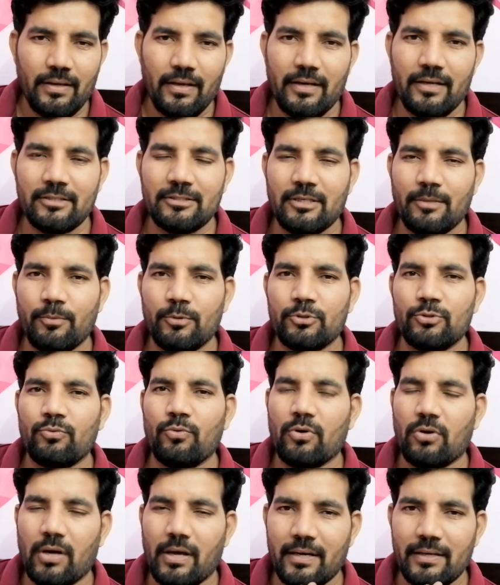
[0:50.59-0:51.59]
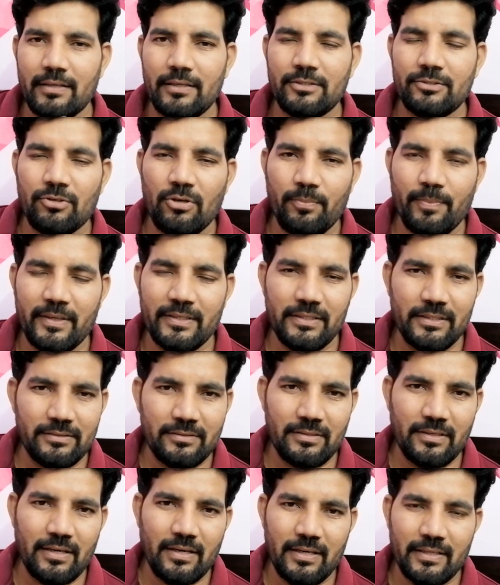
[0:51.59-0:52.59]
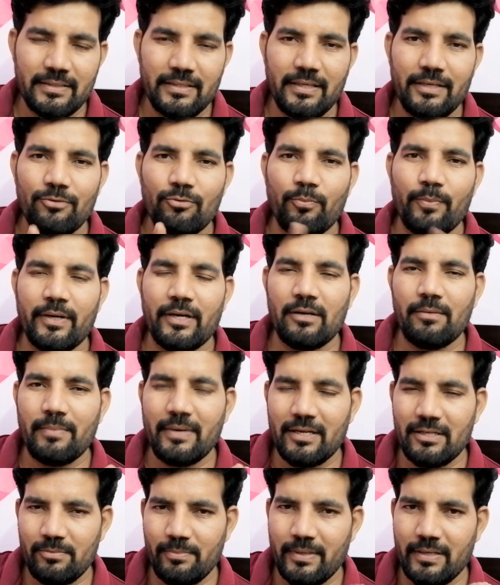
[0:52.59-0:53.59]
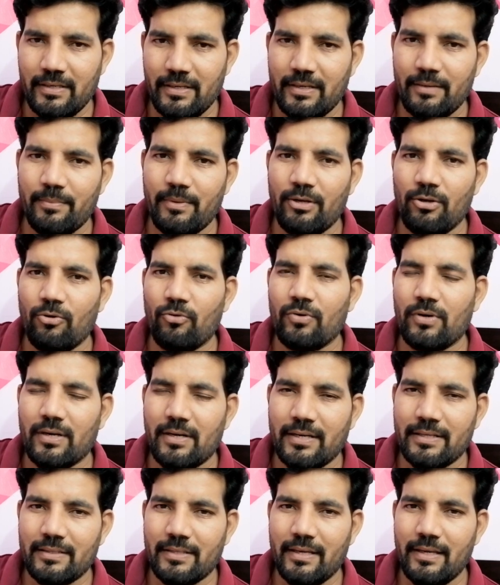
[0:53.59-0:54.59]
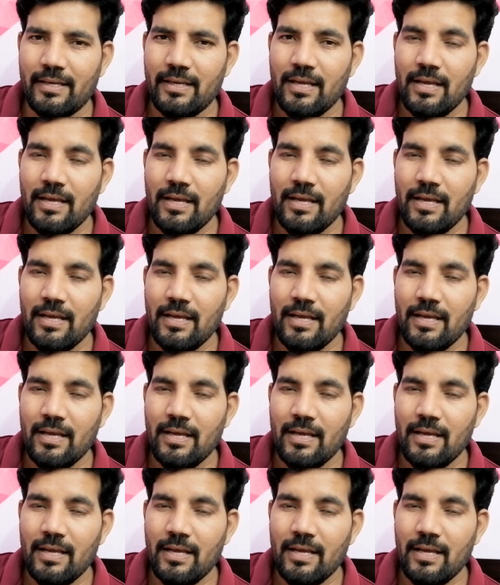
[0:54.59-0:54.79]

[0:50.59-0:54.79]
అంటే సపోజ్ నువ్వు ఒక ఆర్గనైజేషన్లో పనిచేస్తున్నట్లయితే నువ్వు మిడిల్ మేనేజ్మెంట్ అండ్ బిలో ఉన్నట్లయితే